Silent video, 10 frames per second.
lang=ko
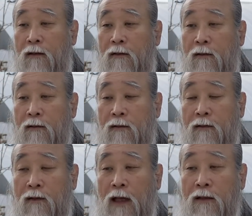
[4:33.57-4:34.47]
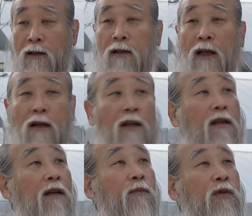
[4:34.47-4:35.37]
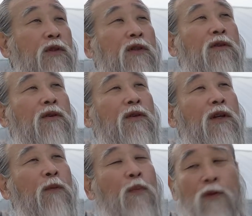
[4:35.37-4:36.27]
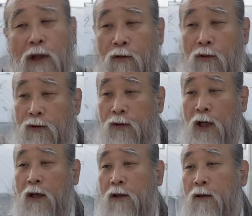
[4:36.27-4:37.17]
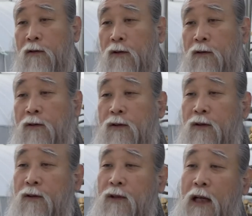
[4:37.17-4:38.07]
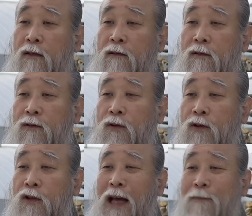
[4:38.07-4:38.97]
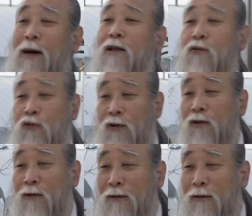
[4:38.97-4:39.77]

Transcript: 그 당신이 내 걸 갖다가 뭐 신규 이래 본다고 해서 내가 그 저 나는 그 저 그렇게 안 받아줘.